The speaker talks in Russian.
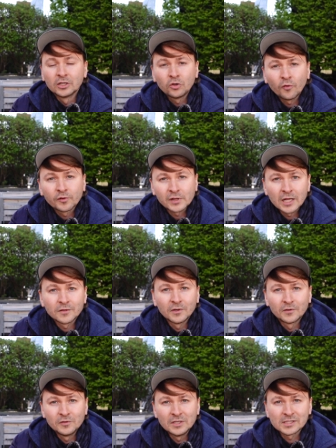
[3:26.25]
кто
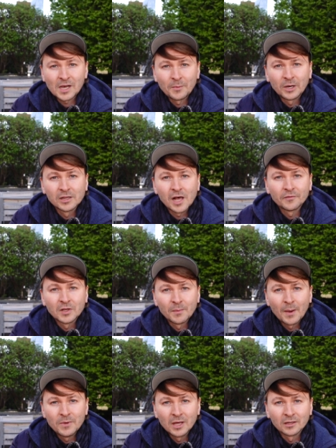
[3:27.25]
вкладывает в них самые главные
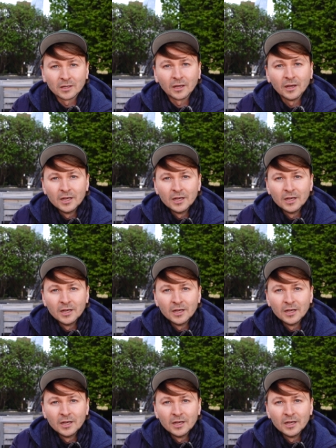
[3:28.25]
моменты,